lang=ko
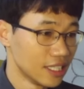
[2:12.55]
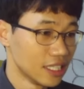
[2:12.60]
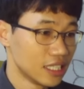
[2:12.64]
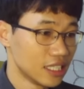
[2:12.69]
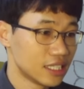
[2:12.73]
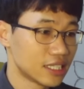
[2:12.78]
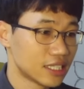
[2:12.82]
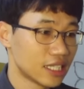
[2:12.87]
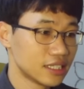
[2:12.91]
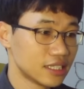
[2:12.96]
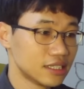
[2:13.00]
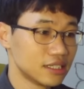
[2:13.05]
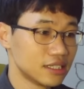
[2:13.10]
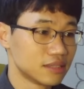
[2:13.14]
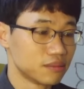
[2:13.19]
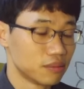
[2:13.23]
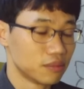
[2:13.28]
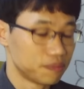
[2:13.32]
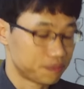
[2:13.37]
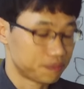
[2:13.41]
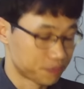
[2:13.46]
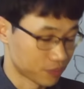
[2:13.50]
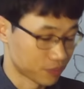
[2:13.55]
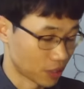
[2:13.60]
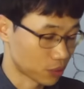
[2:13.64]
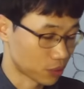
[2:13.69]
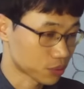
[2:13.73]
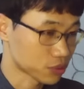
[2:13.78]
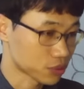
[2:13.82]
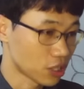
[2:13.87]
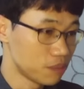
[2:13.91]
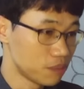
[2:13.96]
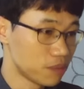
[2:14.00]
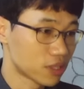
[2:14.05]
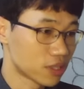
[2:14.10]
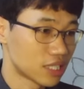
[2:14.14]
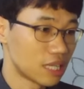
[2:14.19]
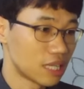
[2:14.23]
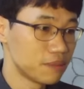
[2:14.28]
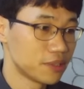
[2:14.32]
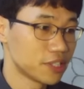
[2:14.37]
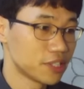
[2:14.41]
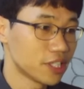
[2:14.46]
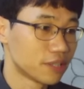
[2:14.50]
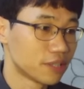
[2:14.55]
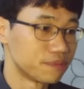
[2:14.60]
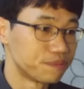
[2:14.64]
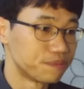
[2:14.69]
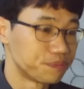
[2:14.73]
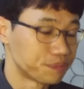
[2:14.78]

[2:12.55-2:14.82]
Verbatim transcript: 일단은 계속 설명을 하면요.